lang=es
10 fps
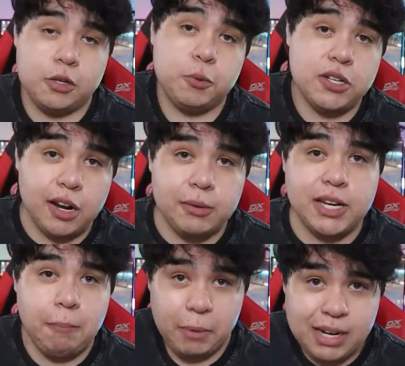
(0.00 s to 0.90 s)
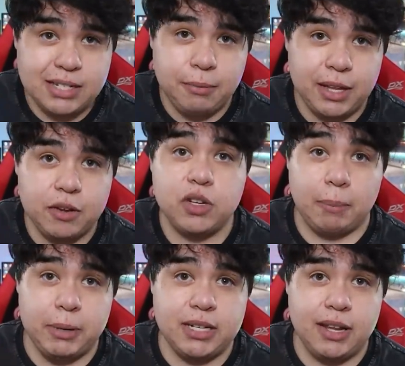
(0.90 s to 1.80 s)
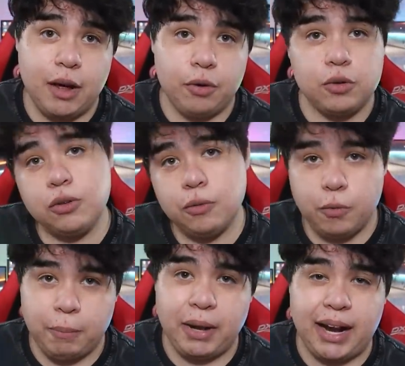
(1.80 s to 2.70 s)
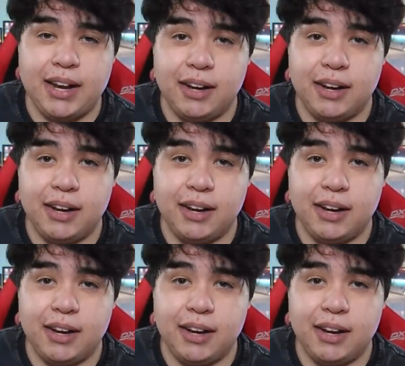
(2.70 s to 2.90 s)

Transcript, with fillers: Después de revisar miles de videos, la PC de Aorus fue para